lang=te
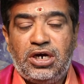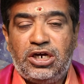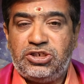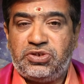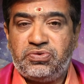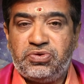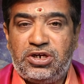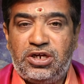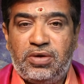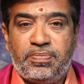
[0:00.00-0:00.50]

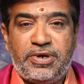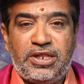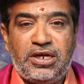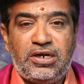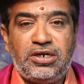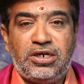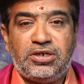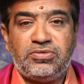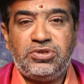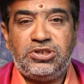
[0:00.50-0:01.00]

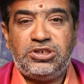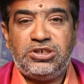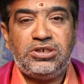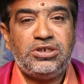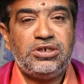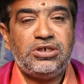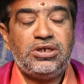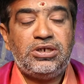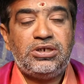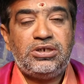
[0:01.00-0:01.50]
ఐశ్వర్యప్రదంగా ఉంది
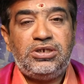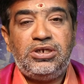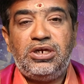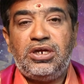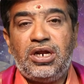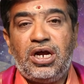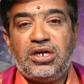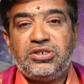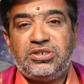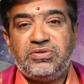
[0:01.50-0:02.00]
ఈ
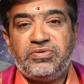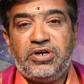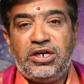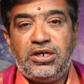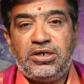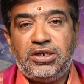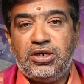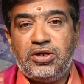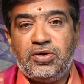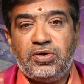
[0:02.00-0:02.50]
రాశి
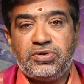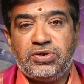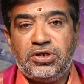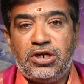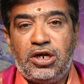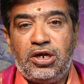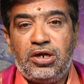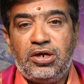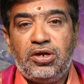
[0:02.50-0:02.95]
వారికి ఈ రోజున